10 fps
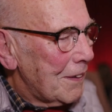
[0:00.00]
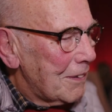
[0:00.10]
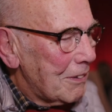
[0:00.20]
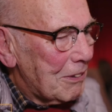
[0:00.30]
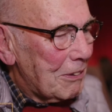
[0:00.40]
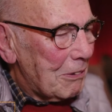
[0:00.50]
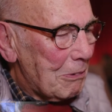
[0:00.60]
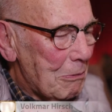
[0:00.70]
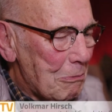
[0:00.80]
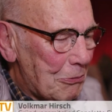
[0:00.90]
äh,
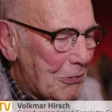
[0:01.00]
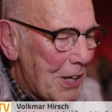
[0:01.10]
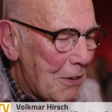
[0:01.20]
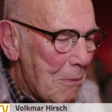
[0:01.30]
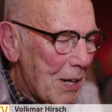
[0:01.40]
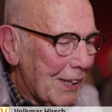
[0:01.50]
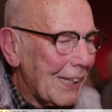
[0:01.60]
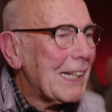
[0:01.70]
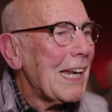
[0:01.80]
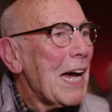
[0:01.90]
sagen wir
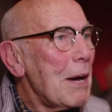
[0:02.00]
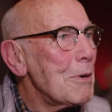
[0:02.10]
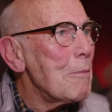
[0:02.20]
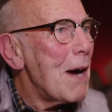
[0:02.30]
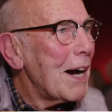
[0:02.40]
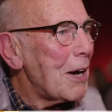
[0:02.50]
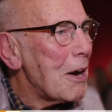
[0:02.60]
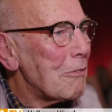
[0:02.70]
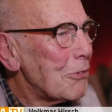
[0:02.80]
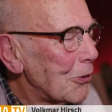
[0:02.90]

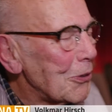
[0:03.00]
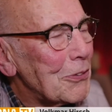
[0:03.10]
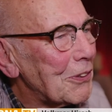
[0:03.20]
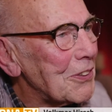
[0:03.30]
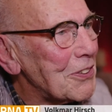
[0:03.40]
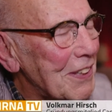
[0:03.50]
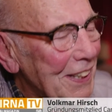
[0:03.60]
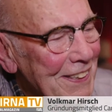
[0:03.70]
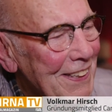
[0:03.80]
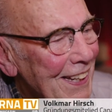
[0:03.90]
Reklamemacher für unsere
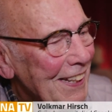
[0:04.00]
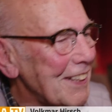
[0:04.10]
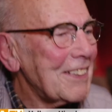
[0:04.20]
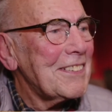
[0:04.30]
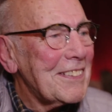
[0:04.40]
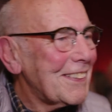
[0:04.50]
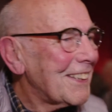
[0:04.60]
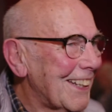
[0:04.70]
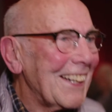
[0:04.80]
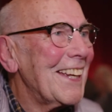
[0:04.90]
Stadt ist
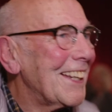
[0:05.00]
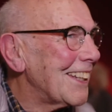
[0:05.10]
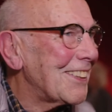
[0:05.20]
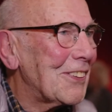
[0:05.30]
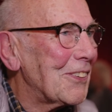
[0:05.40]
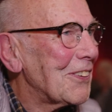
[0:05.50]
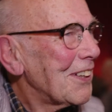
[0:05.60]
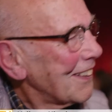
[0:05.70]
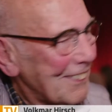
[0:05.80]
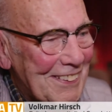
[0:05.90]
Canaletto,
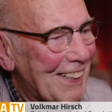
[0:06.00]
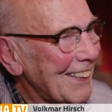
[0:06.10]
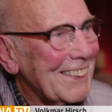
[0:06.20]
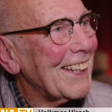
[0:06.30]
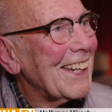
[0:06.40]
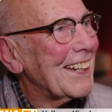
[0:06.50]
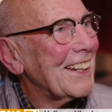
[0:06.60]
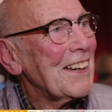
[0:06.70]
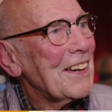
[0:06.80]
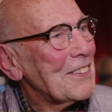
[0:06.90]
sagte er
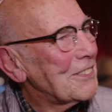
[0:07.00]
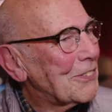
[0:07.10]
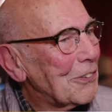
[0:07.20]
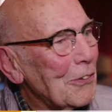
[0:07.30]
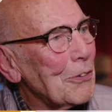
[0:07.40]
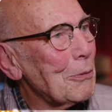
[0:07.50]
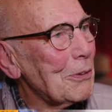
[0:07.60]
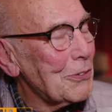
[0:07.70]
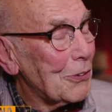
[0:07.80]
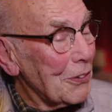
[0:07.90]
so
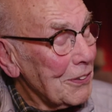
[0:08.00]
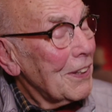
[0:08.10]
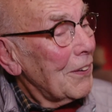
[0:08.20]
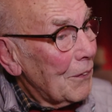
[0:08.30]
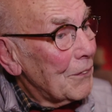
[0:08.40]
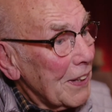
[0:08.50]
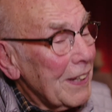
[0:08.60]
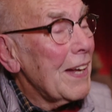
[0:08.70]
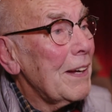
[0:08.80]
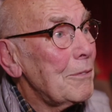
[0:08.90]
überzeugt. Und
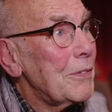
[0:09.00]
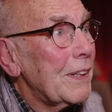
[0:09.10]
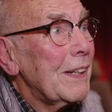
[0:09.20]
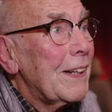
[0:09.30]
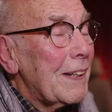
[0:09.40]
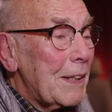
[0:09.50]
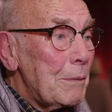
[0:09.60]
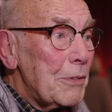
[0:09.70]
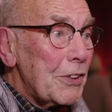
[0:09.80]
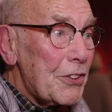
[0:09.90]
dann haben wir
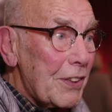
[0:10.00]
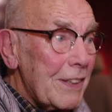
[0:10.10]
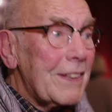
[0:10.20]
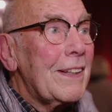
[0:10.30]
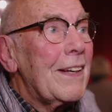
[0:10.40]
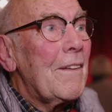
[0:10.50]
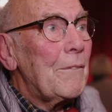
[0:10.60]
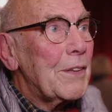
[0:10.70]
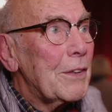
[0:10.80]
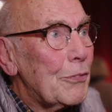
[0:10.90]
eben die Schritte
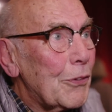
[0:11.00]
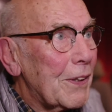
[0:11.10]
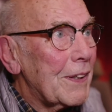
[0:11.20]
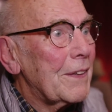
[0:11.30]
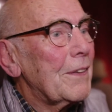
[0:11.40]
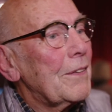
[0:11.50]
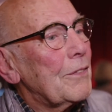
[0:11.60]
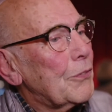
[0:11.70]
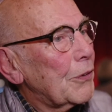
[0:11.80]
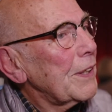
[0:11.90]
die vorher,
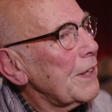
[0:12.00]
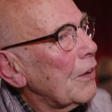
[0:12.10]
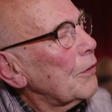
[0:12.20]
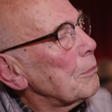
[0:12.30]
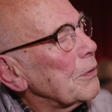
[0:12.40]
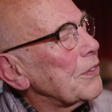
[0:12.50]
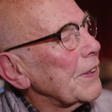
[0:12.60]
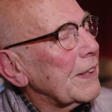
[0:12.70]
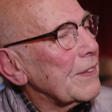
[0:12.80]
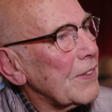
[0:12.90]
vorhin auch ein
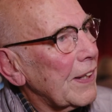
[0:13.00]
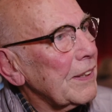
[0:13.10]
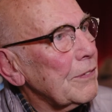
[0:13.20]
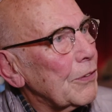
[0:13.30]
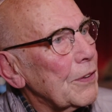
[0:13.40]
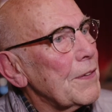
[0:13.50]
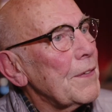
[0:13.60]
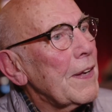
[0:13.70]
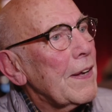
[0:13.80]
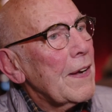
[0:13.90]
bisschen gezeigt wurden,
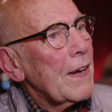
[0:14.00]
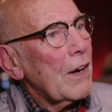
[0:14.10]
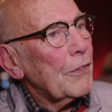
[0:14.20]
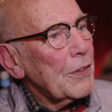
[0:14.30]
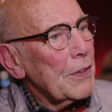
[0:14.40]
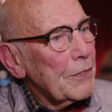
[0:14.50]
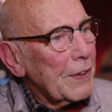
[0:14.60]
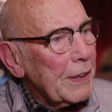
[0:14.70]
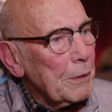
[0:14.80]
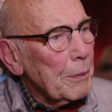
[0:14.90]
auf den
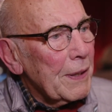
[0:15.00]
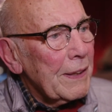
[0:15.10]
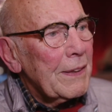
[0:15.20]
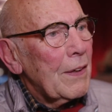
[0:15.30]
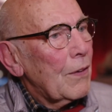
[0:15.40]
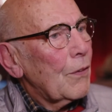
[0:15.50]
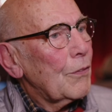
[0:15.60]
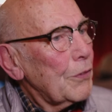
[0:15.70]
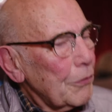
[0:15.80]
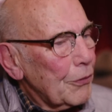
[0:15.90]
Weg gebracht.
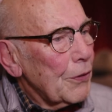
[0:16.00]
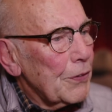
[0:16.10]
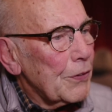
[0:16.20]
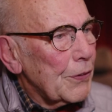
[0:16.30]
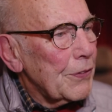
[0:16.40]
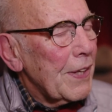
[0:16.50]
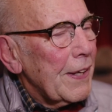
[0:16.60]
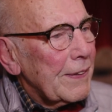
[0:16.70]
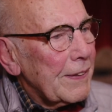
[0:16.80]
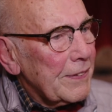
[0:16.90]
Und wir freuen uns,
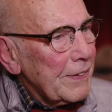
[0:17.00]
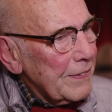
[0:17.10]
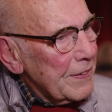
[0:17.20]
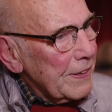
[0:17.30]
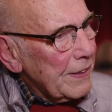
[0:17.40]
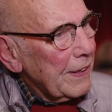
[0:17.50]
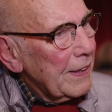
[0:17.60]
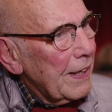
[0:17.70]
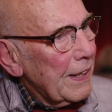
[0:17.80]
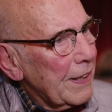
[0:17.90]
dass das nicht
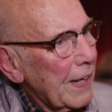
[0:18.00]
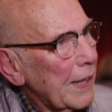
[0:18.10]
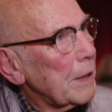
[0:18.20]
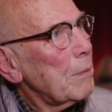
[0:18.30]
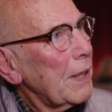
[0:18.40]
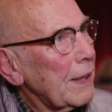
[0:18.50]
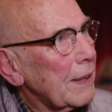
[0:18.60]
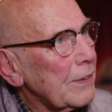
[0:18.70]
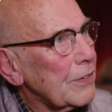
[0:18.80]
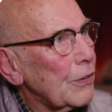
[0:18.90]
eine
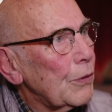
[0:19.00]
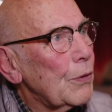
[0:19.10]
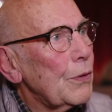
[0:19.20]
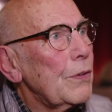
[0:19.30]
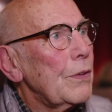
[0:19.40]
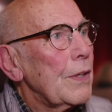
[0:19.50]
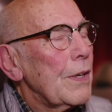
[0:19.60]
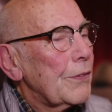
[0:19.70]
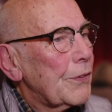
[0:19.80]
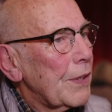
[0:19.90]
Einmalaktion,
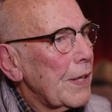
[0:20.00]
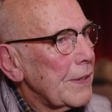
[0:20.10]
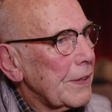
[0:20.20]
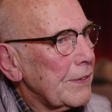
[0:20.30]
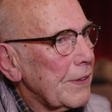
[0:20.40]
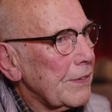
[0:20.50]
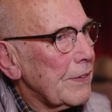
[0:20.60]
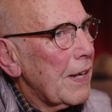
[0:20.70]
sondern dass das